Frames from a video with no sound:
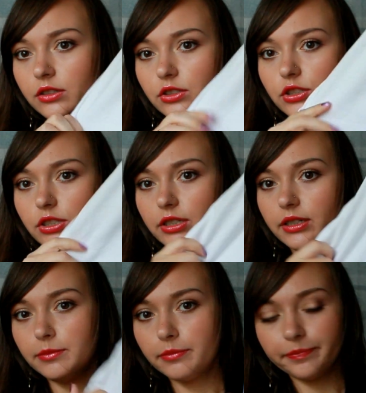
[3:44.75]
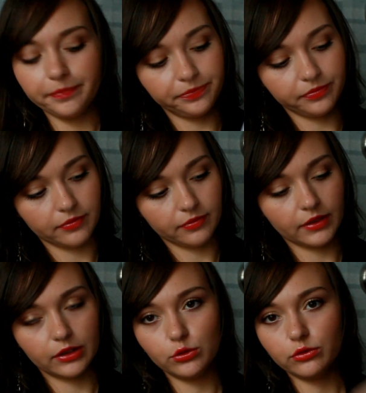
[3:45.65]
Джим.
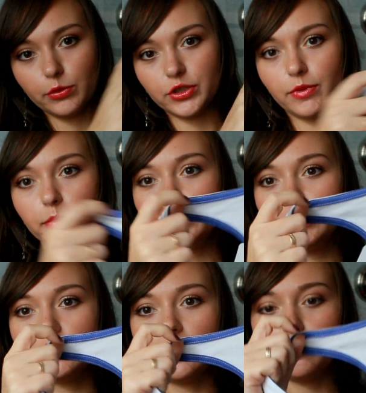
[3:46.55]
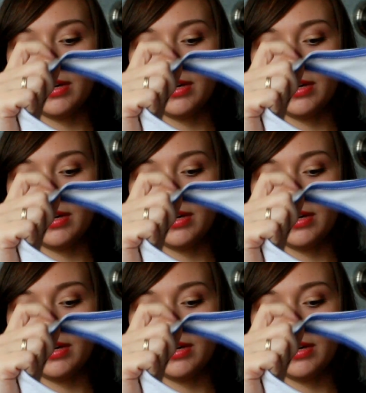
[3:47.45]
Ну, в общем, обычная